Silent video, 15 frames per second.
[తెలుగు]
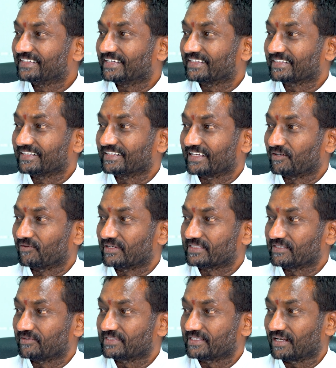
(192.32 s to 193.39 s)
ఎందుకంటే ఇరవై
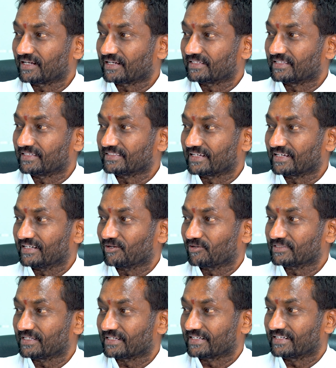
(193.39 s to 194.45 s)
సంవత్సరాల క్రితం జరిగిన
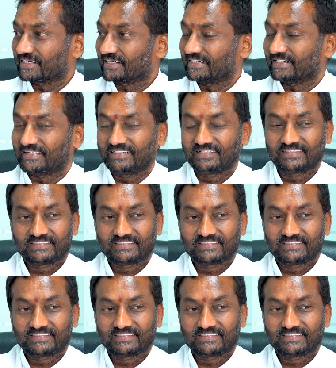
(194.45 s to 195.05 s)
ఒక సంఘటనని